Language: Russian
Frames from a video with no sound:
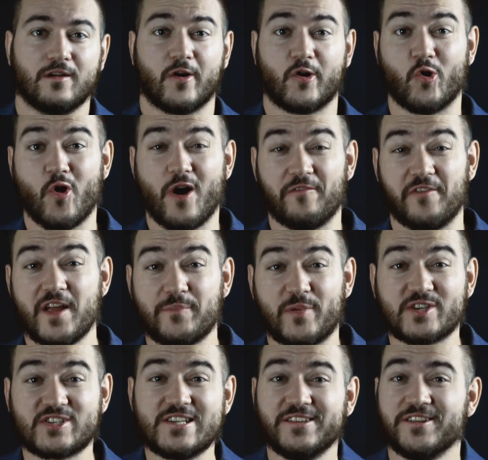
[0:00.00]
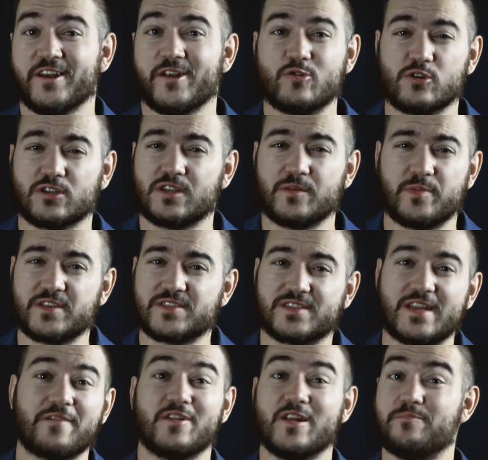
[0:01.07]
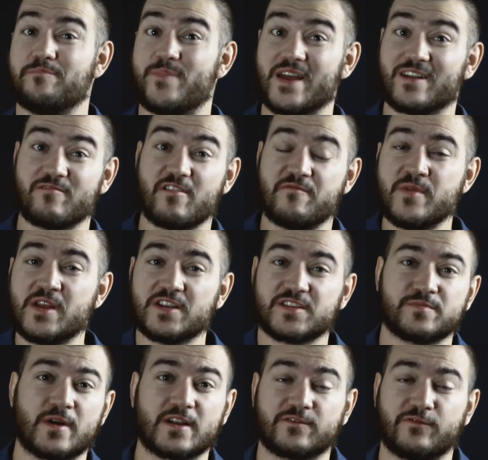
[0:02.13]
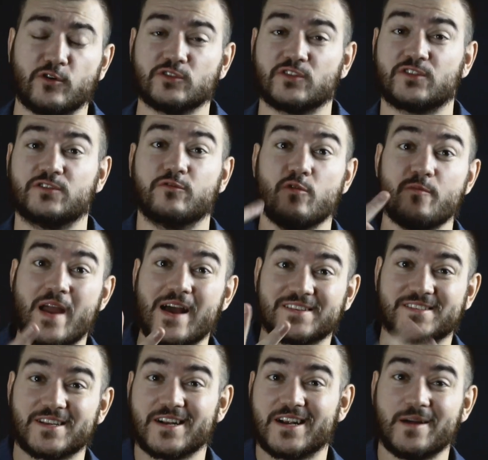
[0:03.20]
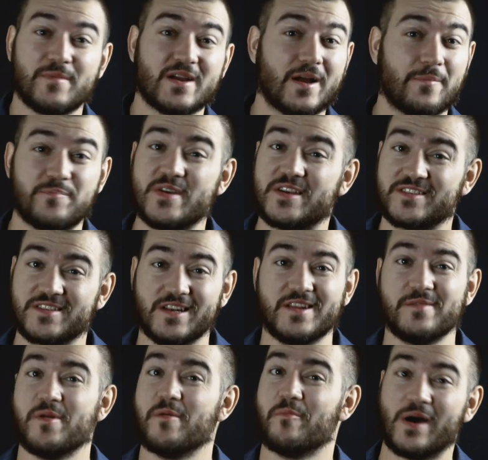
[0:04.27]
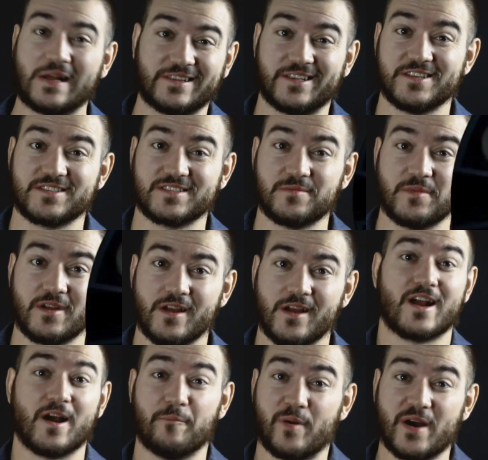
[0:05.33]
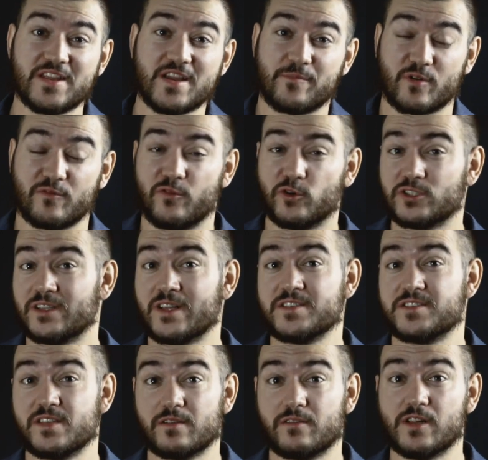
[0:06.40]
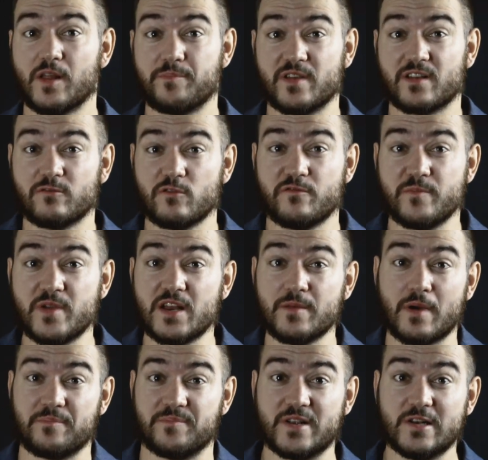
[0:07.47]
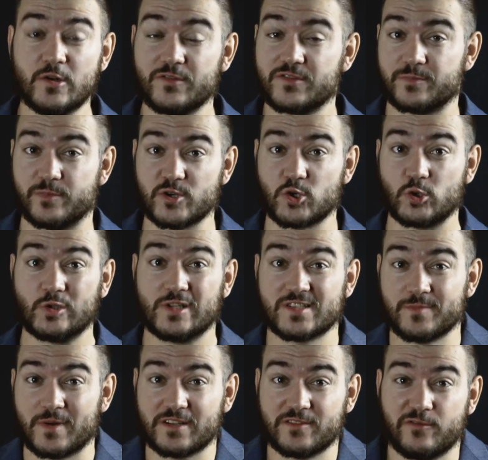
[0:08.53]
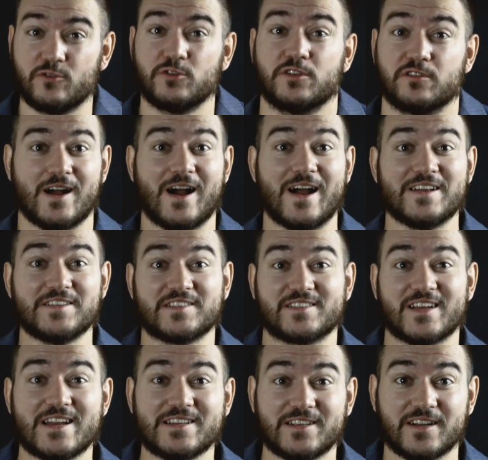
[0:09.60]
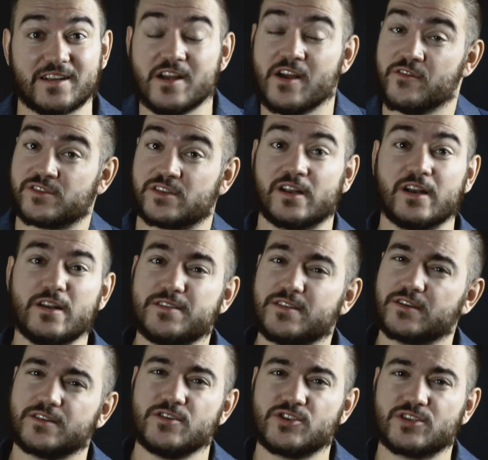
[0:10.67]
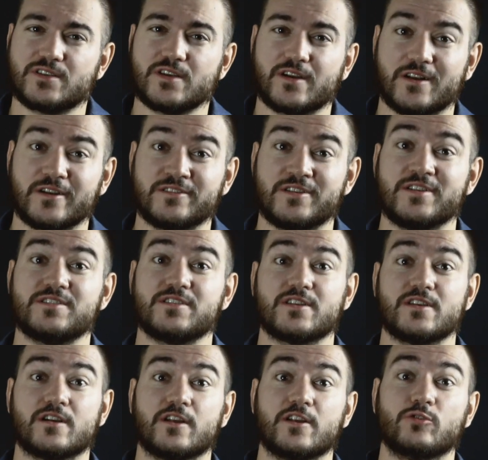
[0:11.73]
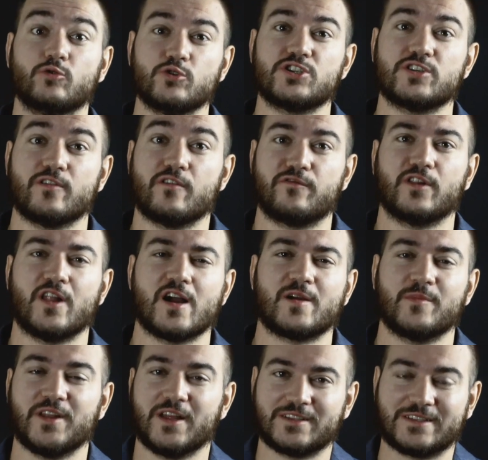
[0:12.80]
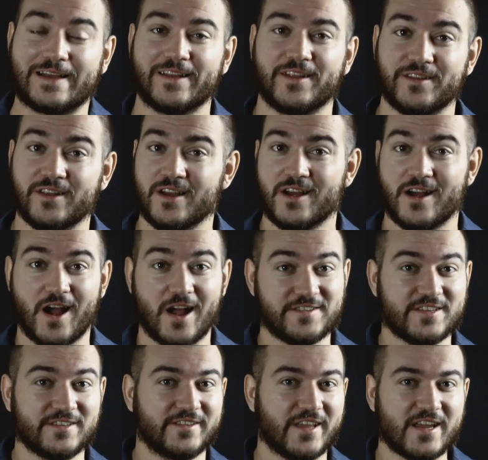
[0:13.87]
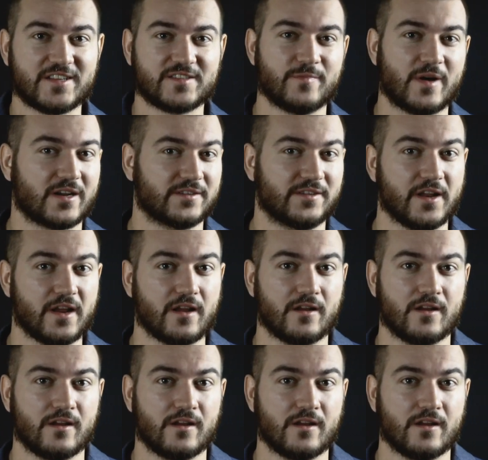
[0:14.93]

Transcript: Huawei пошли на рекорд и представили первый в мире смартфон с двумя 40-мегапиксельными матрицами. Компания Profoto анонсировала первую в мире мобильную вспышку для смартфонов, а инсайдеры вскрыли технические характеристики грядущего флагмана от Canon 1DX Mark III.